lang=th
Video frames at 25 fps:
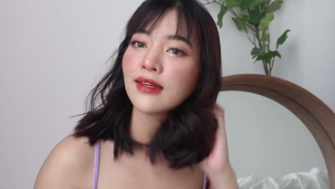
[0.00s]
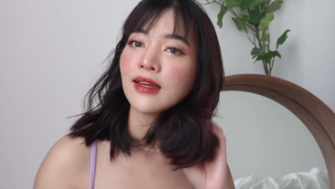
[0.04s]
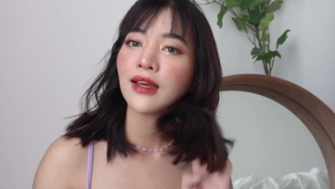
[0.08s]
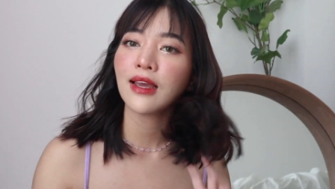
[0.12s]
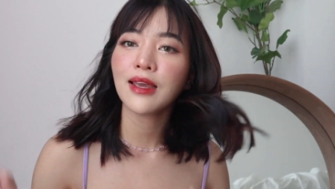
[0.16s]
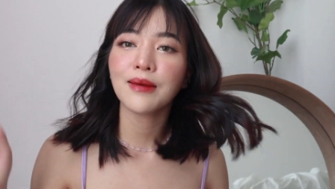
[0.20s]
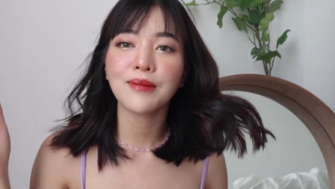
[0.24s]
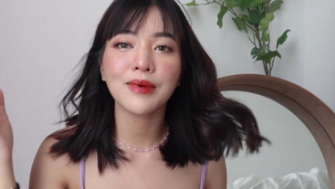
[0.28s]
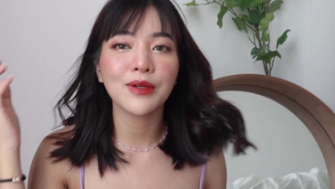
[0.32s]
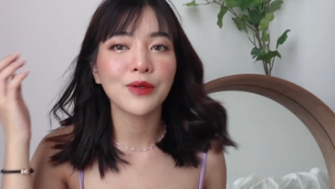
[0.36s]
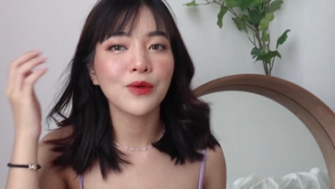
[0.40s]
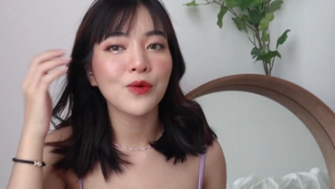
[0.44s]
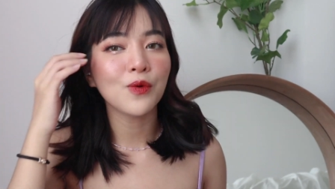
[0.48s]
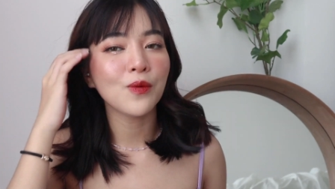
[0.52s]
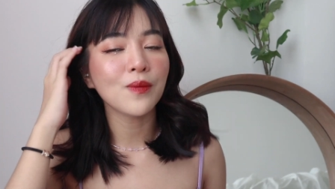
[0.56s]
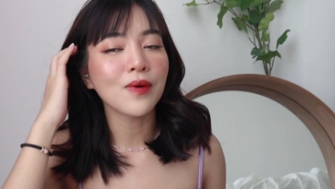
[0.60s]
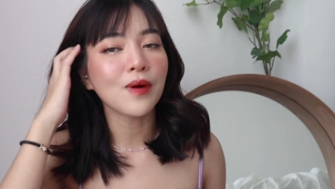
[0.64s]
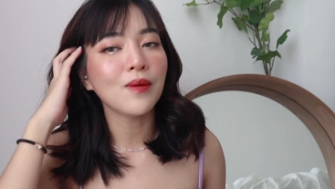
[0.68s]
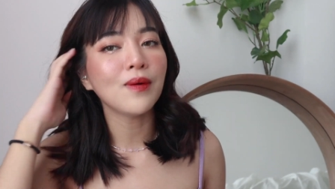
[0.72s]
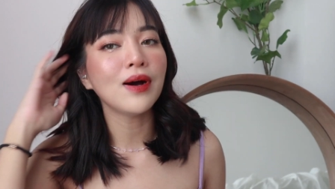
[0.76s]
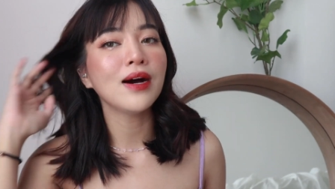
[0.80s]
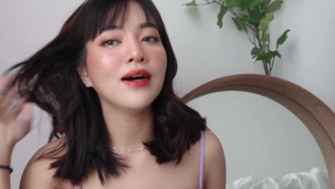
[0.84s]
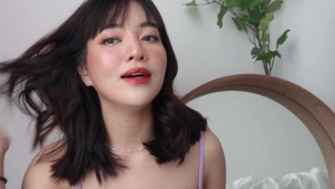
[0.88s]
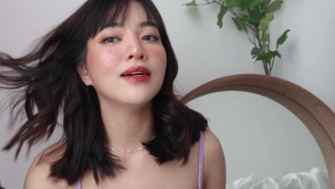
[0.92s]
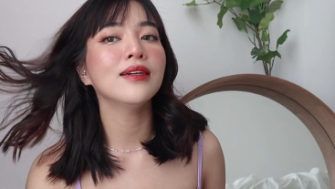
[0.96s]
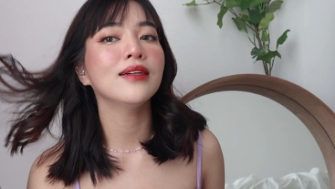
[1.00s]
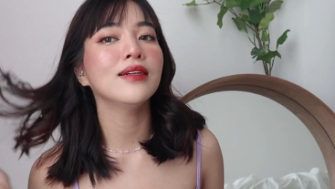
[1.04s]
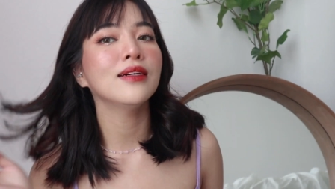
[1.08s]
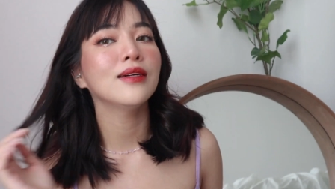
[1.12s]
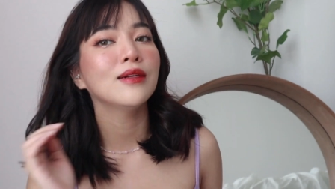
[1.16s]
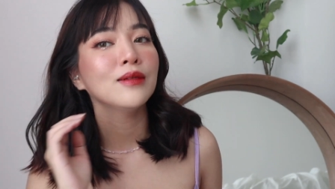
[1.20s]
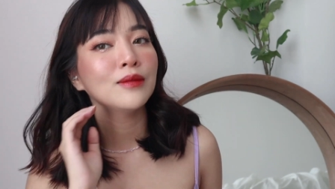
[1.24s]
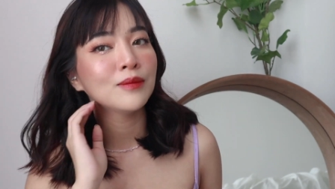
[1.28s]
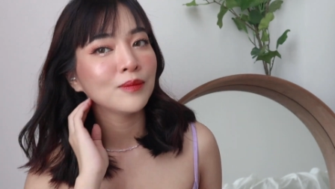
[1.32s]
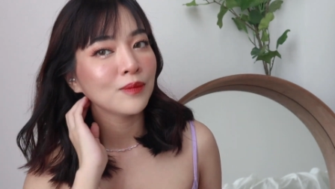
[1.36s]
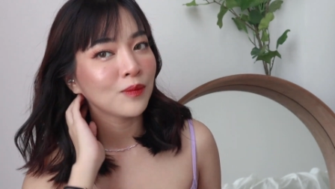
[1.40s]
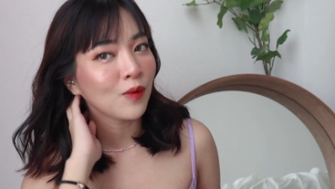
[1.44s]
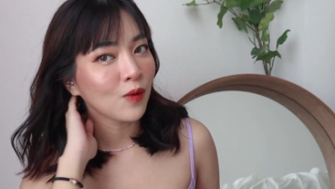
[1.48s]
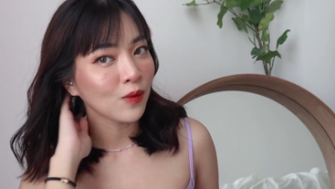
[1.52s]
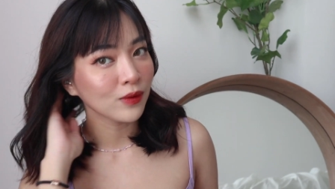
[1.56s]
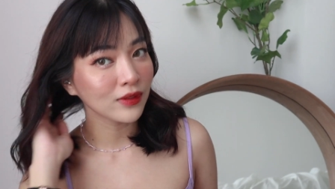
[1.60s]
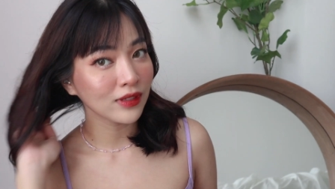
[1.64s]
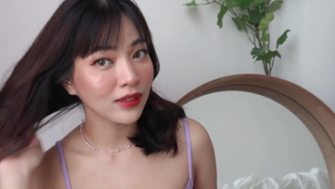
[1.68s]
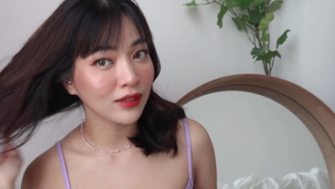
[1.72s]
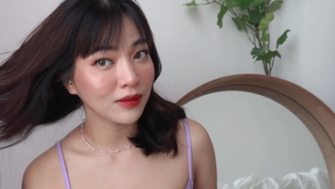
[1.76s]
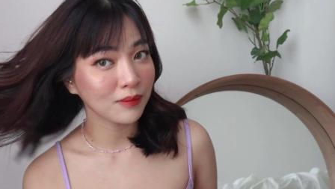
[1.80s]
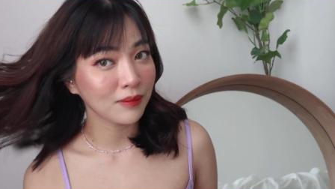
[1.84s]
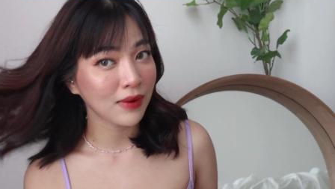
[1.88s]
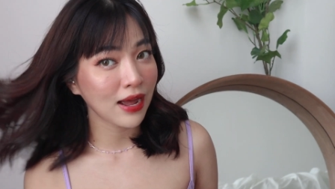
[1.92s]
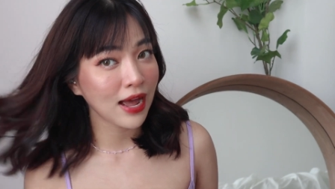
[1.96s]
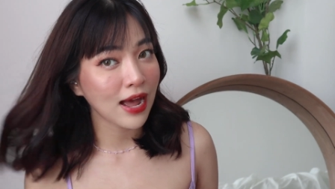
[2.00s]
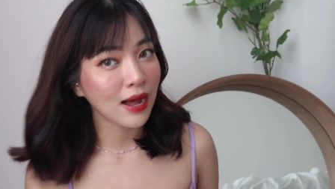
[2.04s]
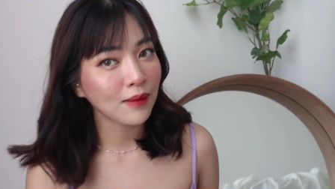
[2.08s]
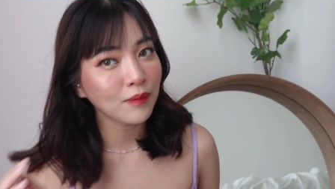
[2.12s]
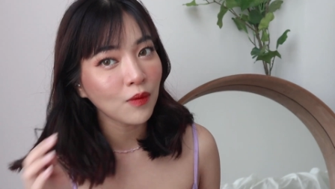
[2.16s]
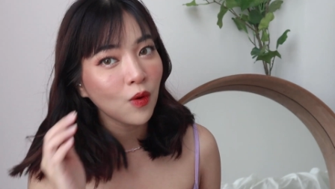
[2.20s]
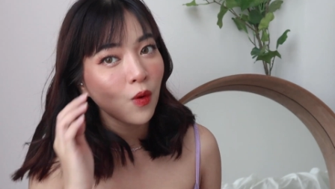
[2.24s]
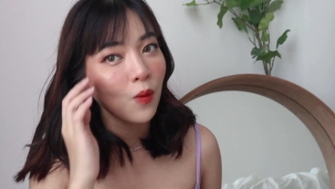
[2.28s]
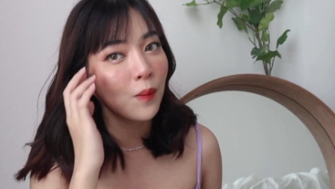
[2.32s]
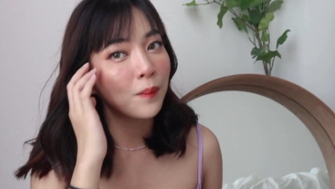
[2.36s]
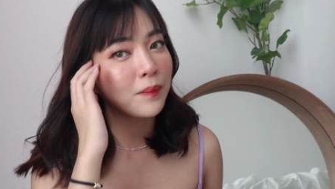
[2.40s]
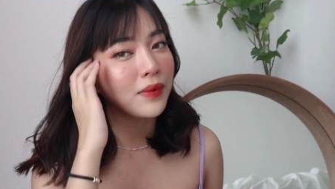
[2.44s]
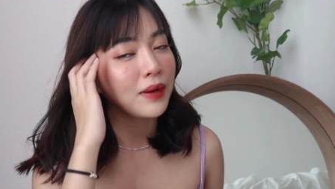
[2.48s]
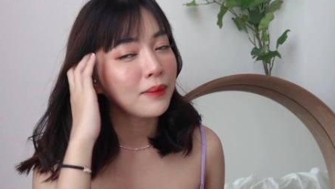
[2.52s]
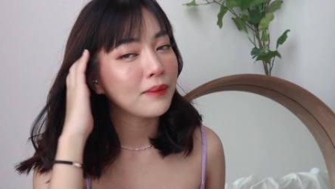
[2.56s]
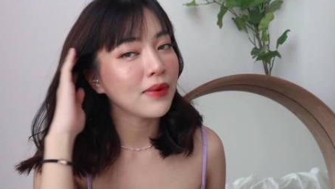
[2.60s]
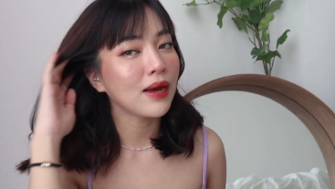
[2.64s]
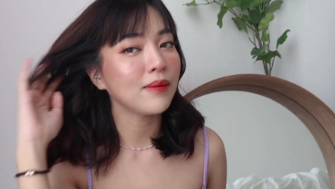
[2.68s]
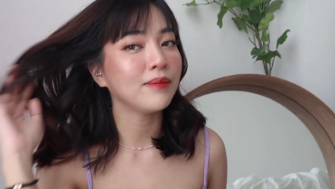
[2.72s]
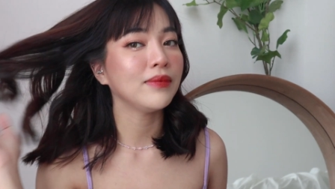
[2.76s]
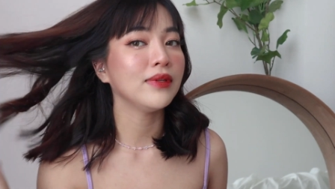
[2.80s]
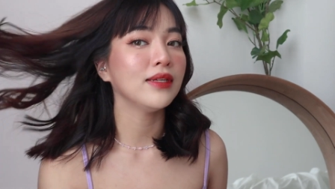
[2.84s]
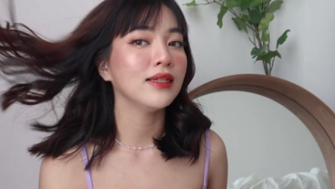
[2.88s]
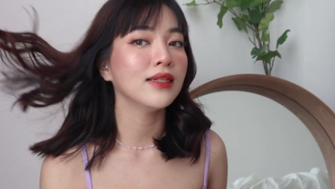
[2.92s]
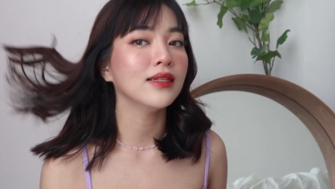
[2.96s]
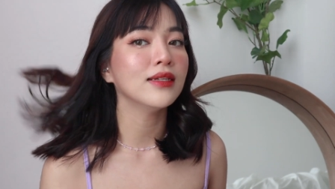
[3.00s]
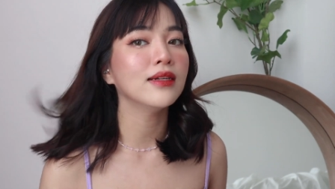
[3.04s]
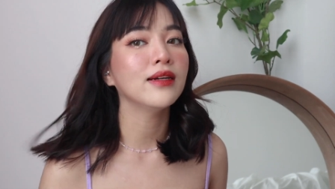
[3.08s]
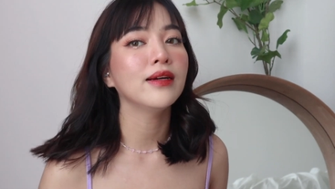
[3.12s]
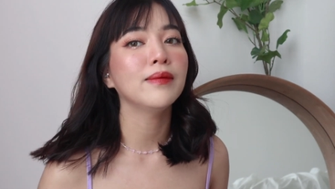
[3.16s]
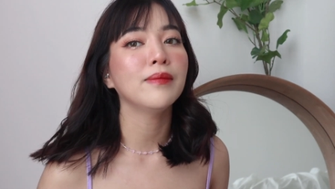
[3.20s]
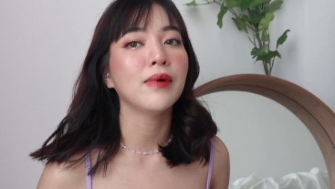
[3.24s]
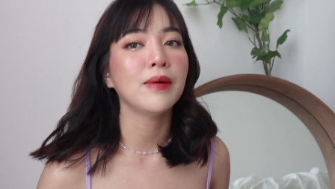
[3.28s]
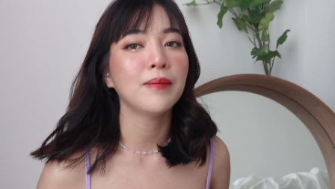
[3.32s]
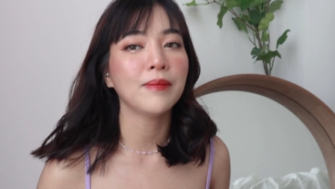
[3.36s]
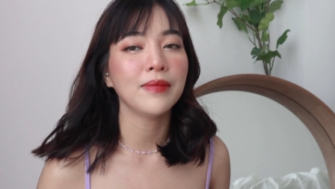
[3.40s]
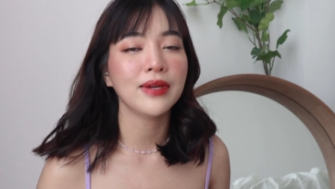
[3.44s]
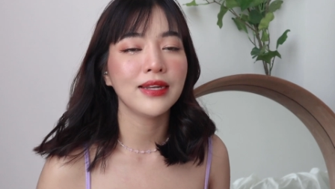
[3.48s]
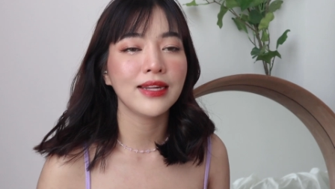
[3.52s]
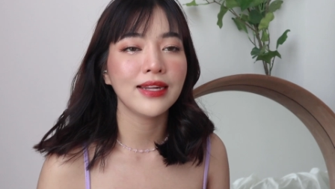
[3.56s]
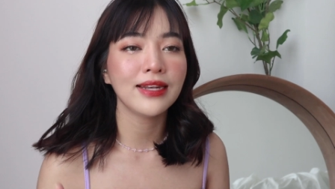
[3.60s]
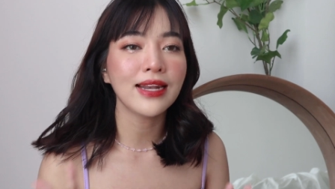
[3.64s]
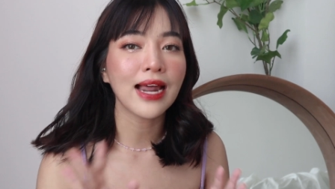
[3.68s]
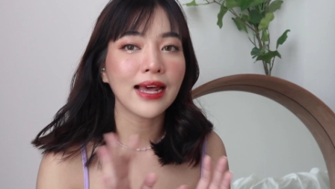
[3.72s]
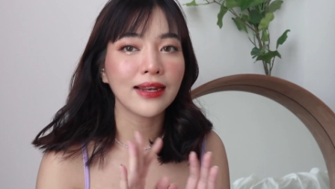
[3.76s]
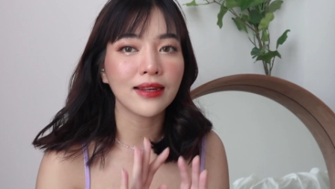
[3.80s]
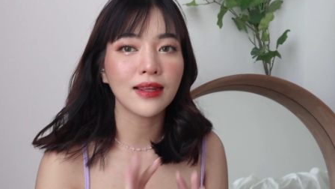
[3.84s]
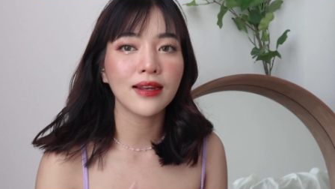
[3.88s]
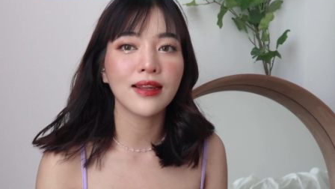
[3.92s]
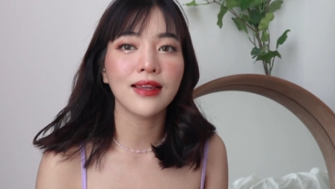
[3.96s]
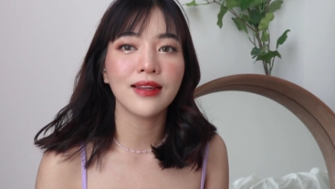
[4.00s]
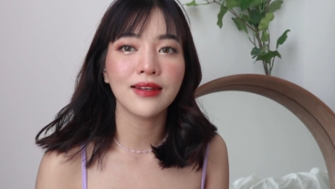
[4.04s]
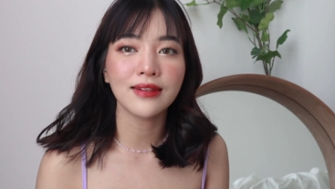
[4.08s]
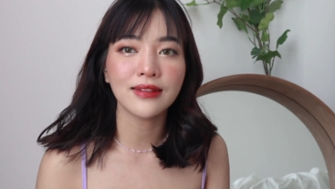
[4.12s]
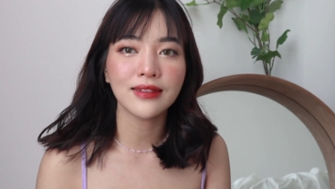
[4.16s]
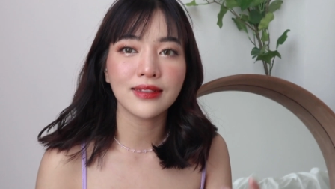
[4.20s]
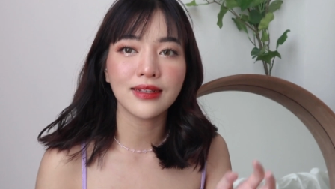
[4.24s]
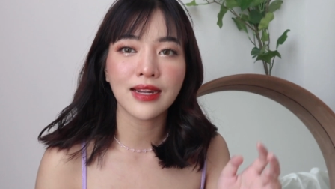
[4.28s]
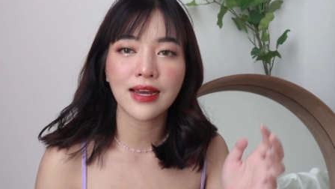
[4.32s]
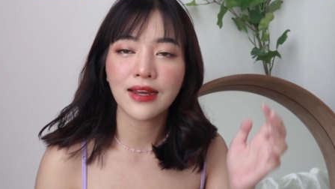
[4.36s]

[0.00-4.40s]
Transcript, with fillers: ให้มันดูแบบว่าเออ ตื่นมาผมเป็นแบบนี้เลยแบบไม่ได้ดัดอะไรเลย